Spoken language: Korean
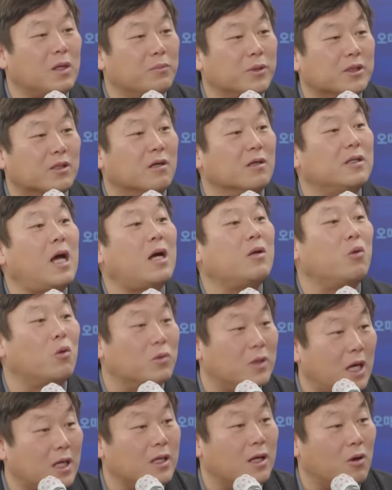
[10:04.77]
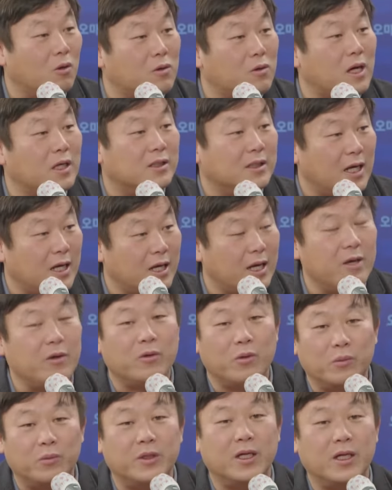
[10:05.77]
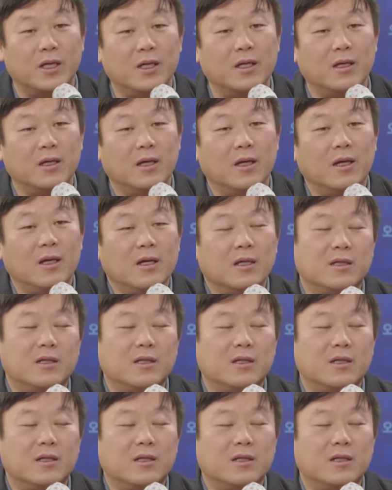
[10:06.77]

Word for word: 뭐 정당농단이라고까지 이야기해요 음, 음, 이놈들이 음, 음,